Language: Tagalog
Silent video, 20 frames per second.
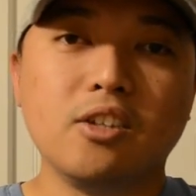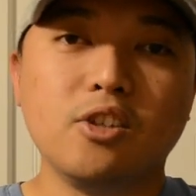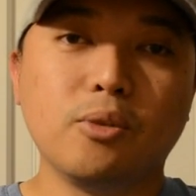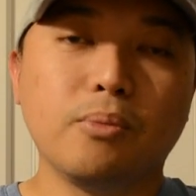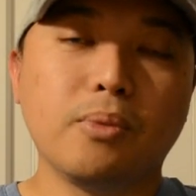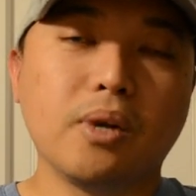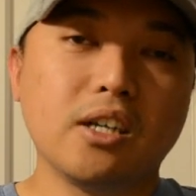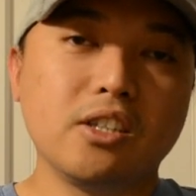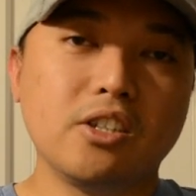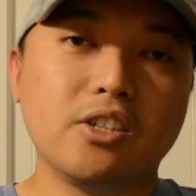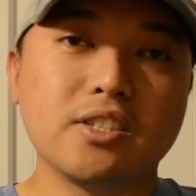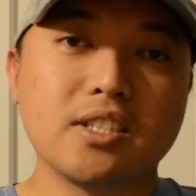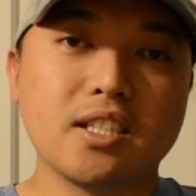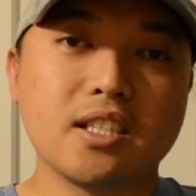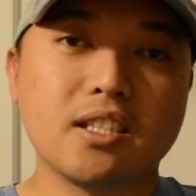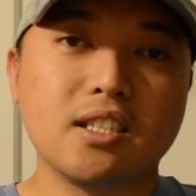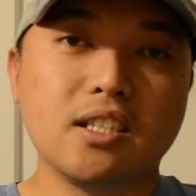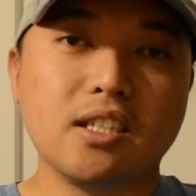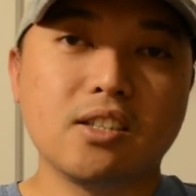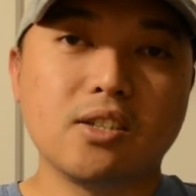yung mga
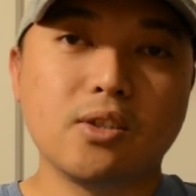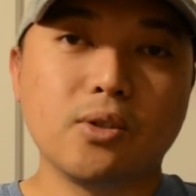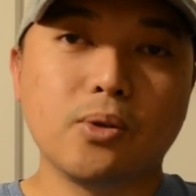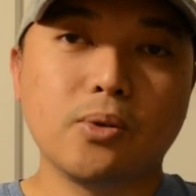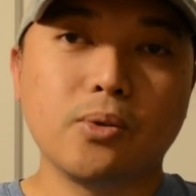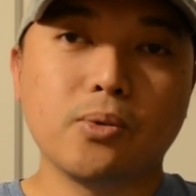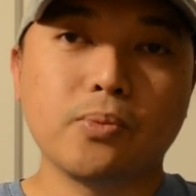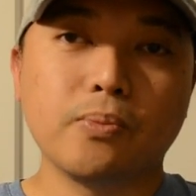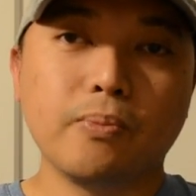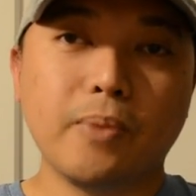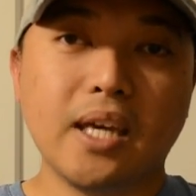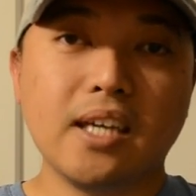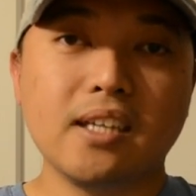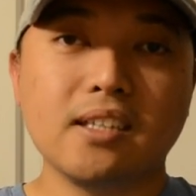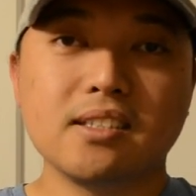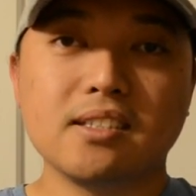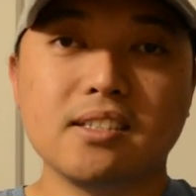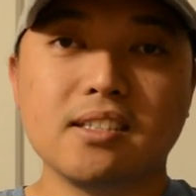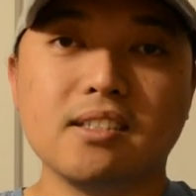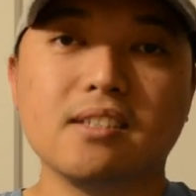nurses dito
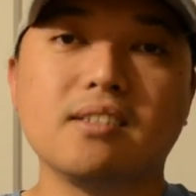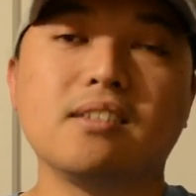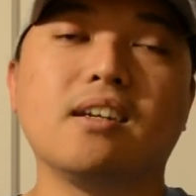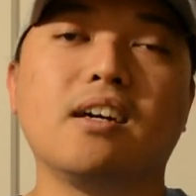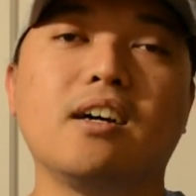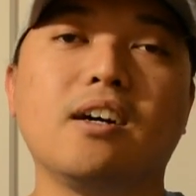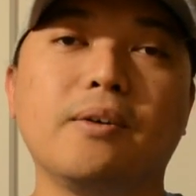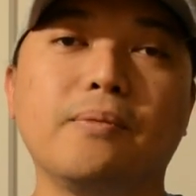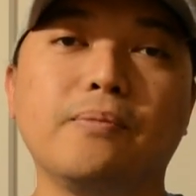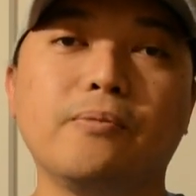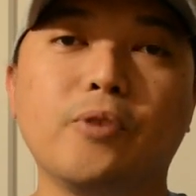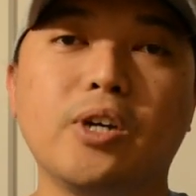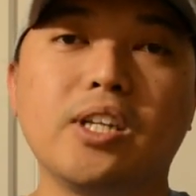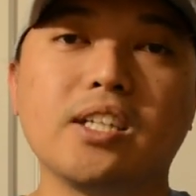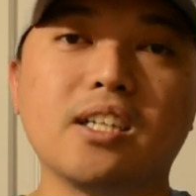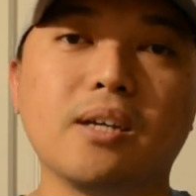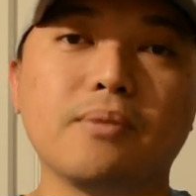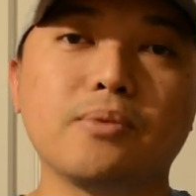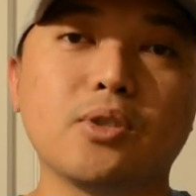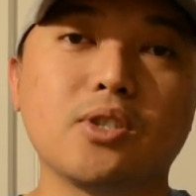makes um,
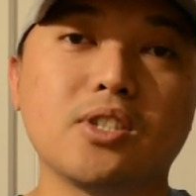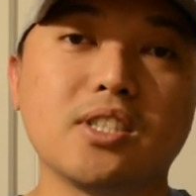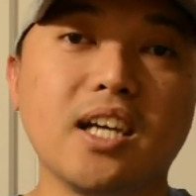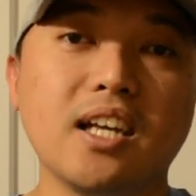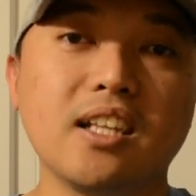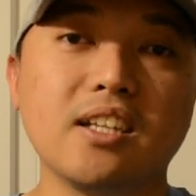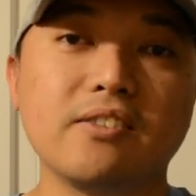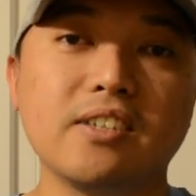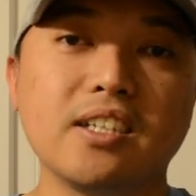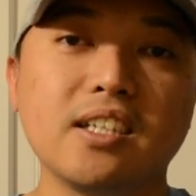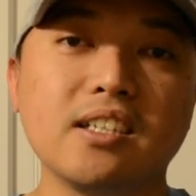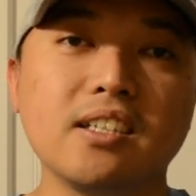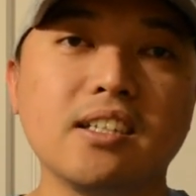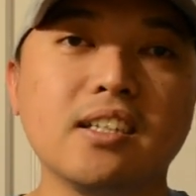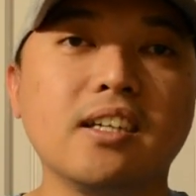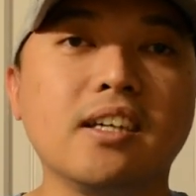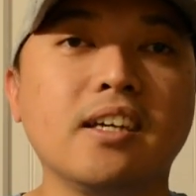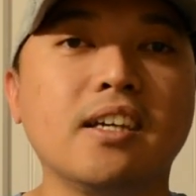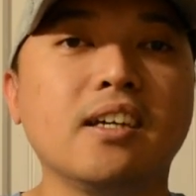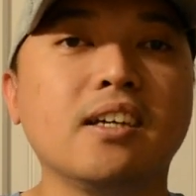when it comes to salary.
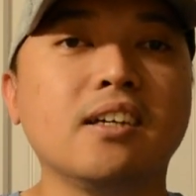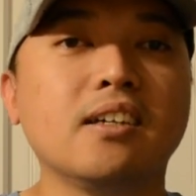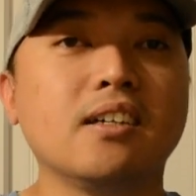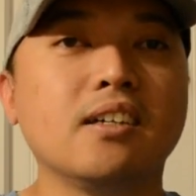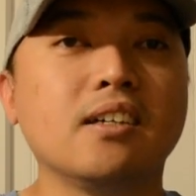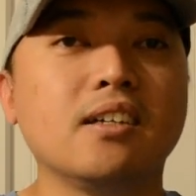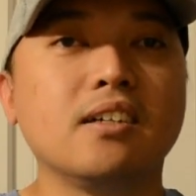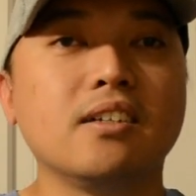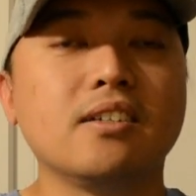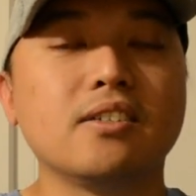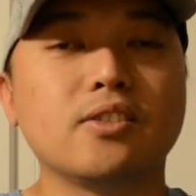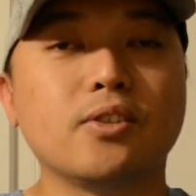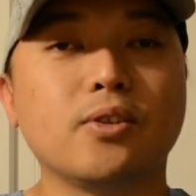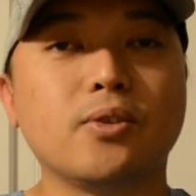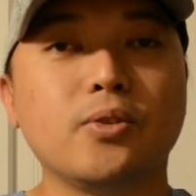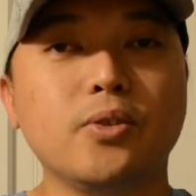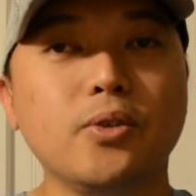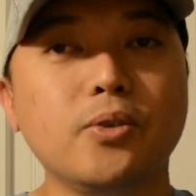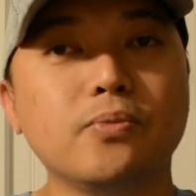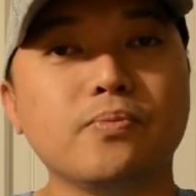
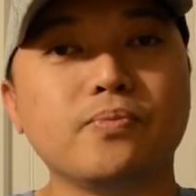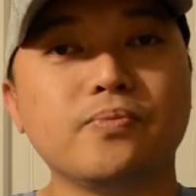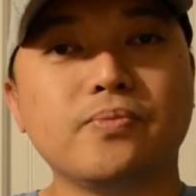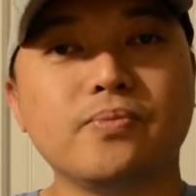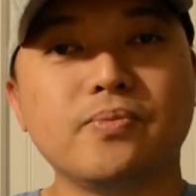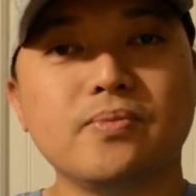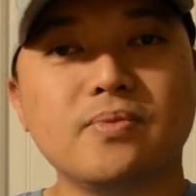So yun,